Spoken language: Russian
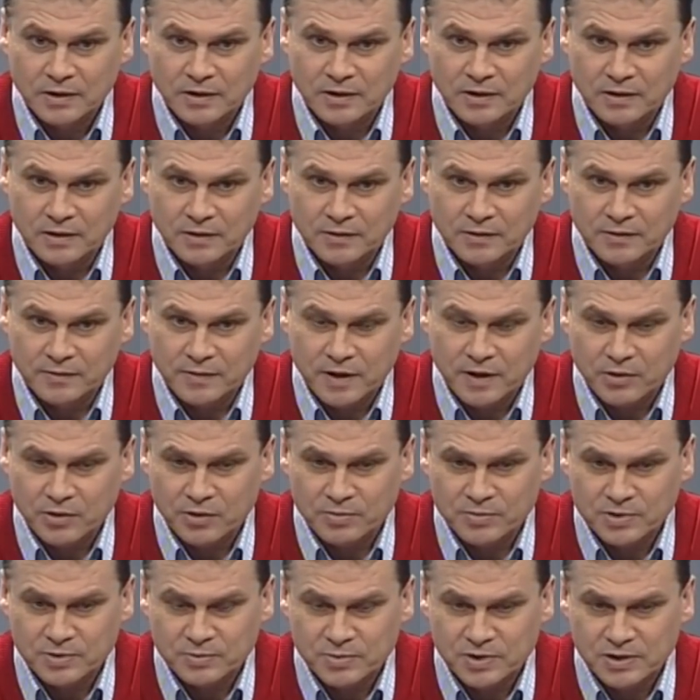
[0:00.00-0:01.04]
Э, в
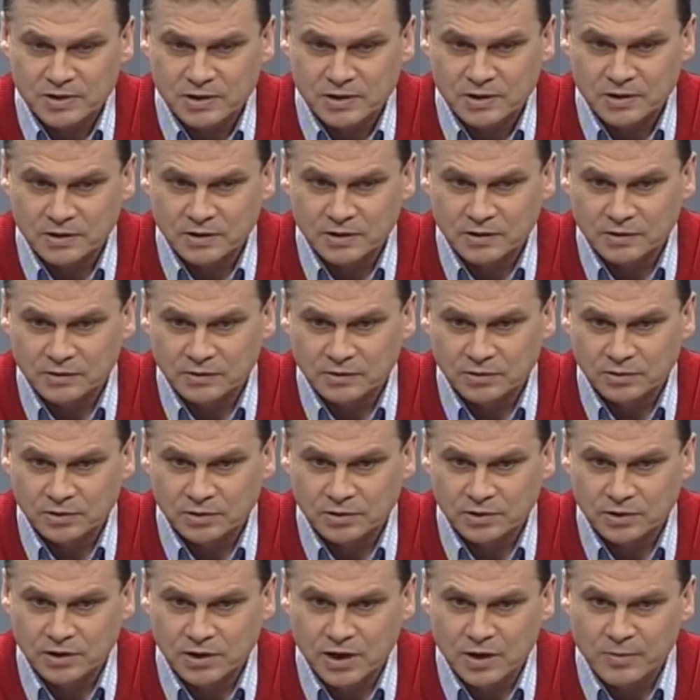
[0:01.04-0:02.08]
каком смысле то,
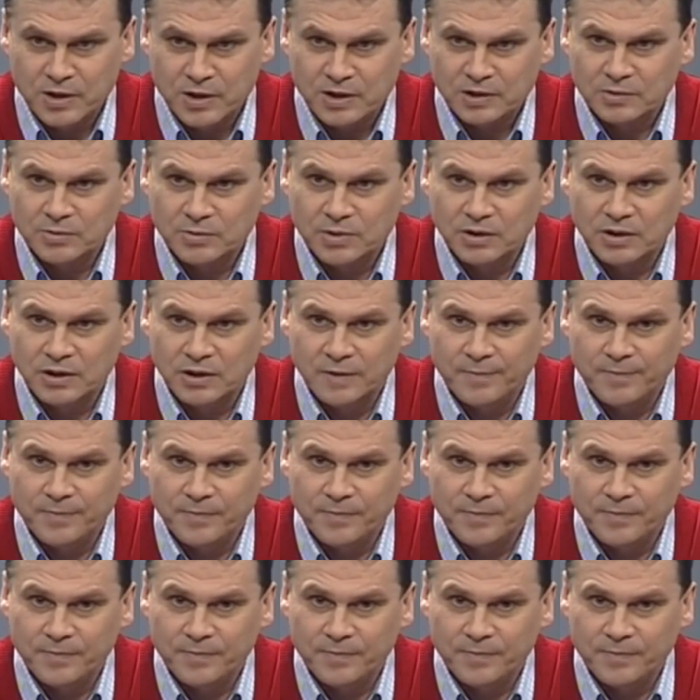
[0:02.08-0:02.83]
что команда была